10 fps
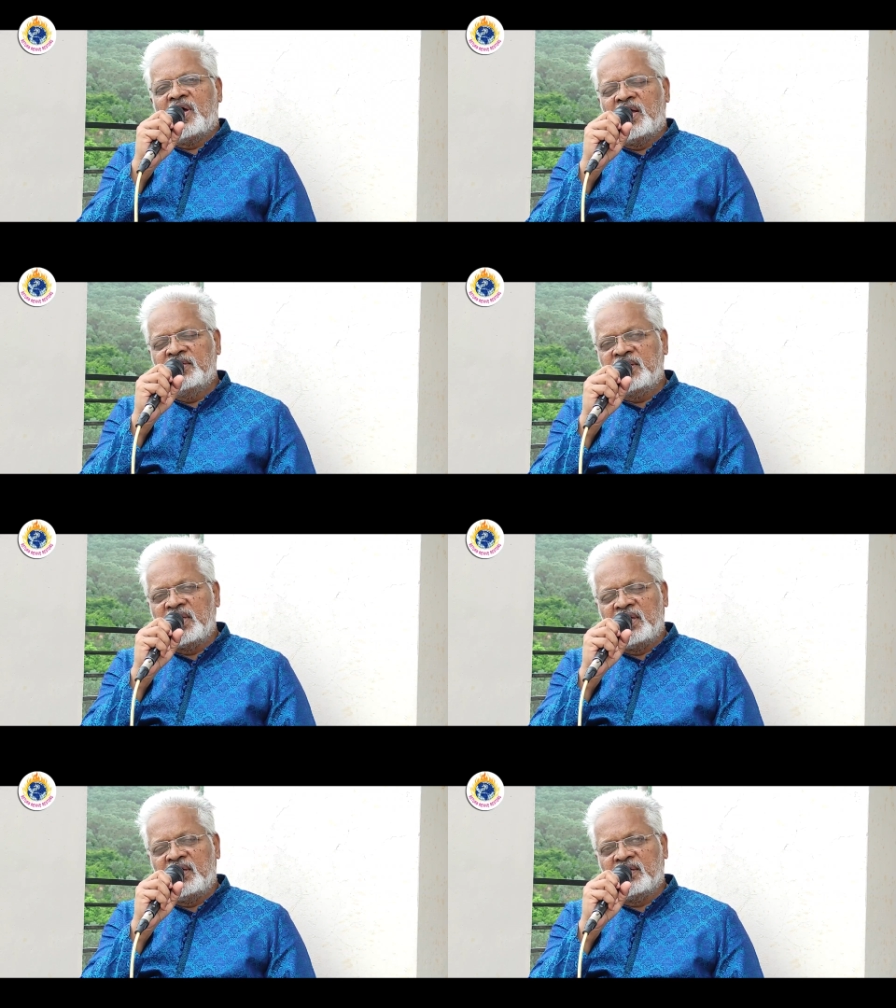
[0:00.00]

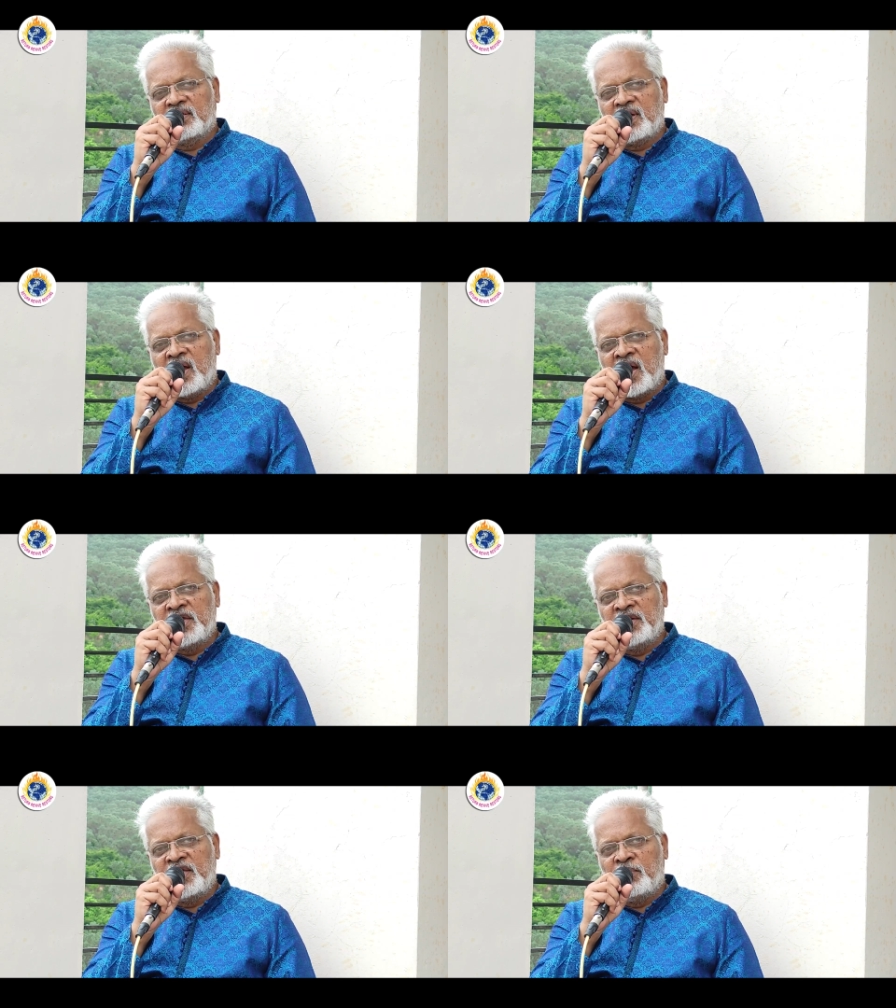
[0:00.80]
అందుకే
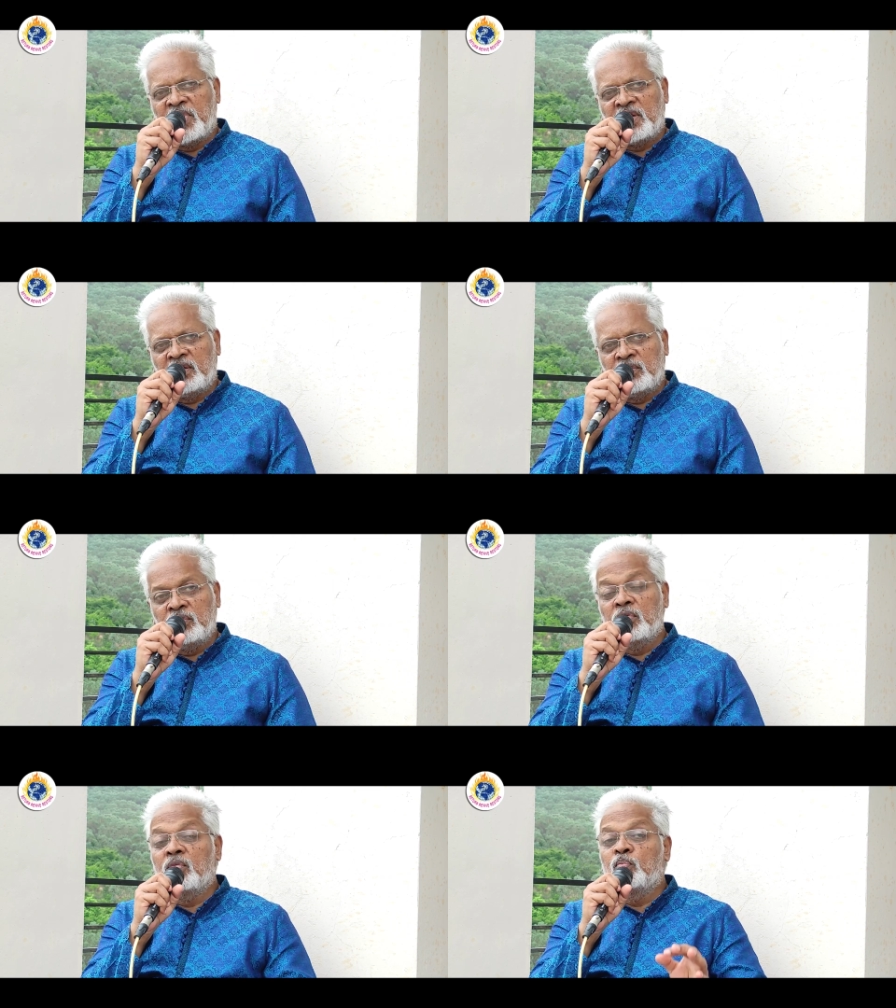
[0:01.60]
ఆయనే మనల్ని
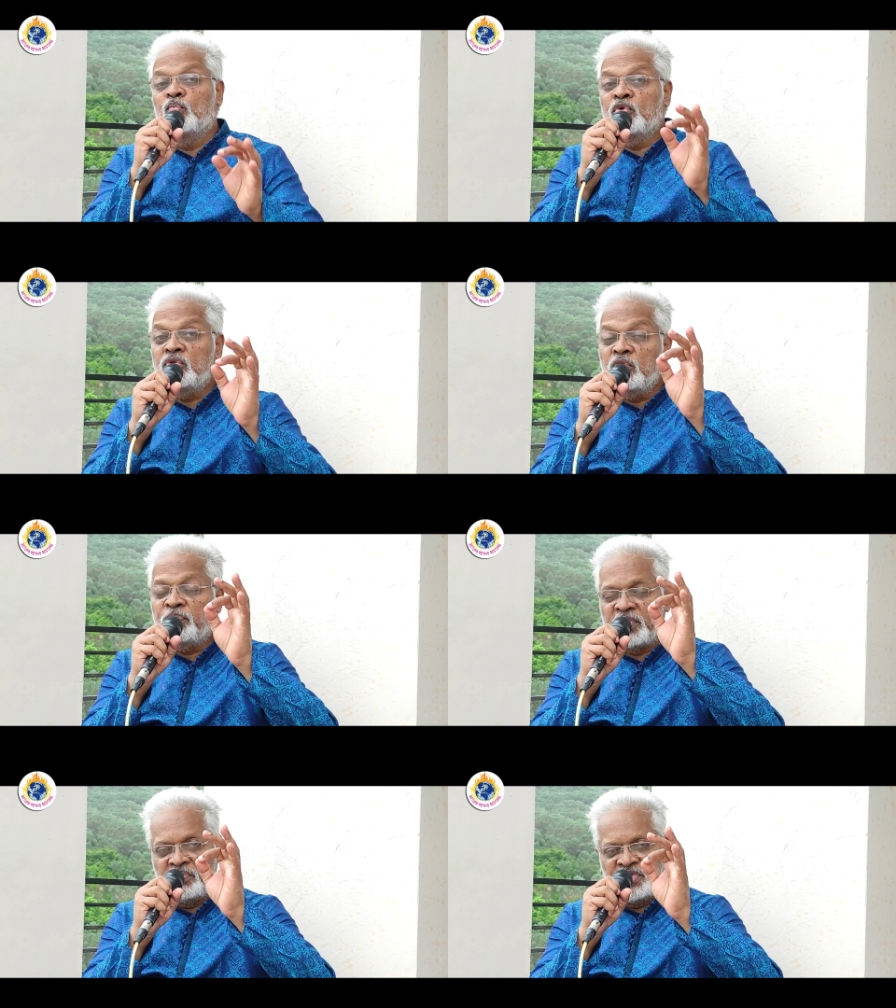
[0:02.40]
ముందు
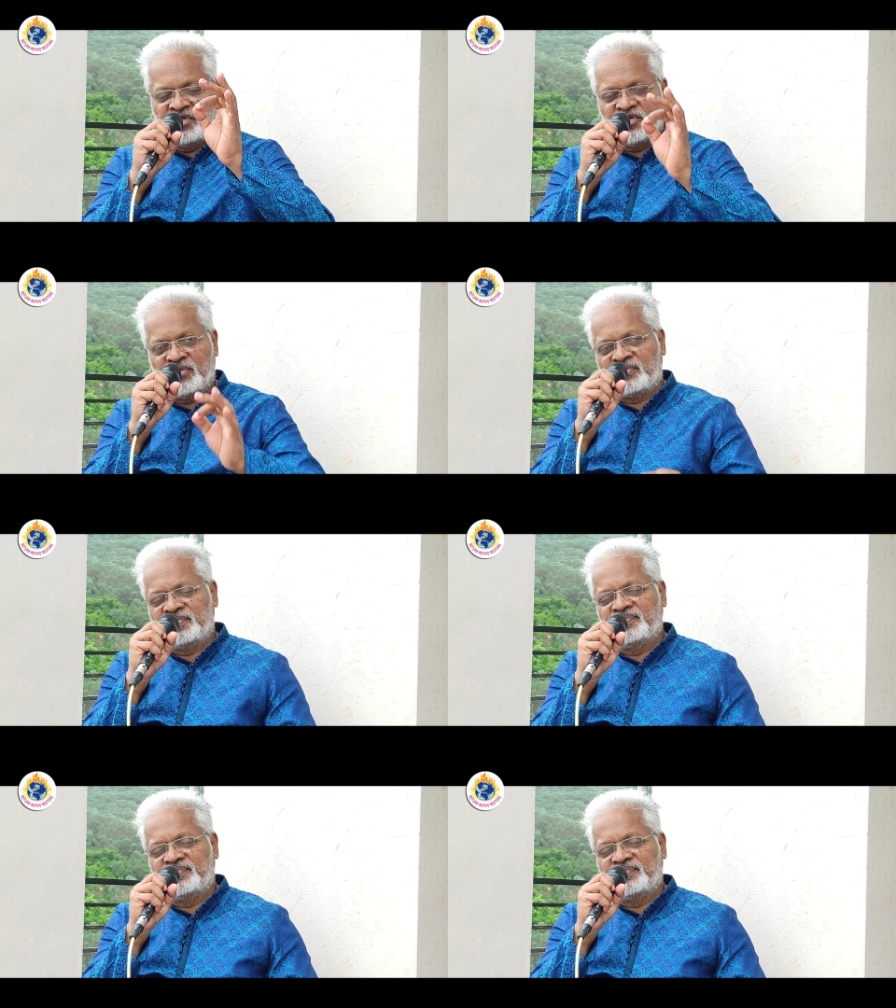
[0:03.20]
ప్రేమించను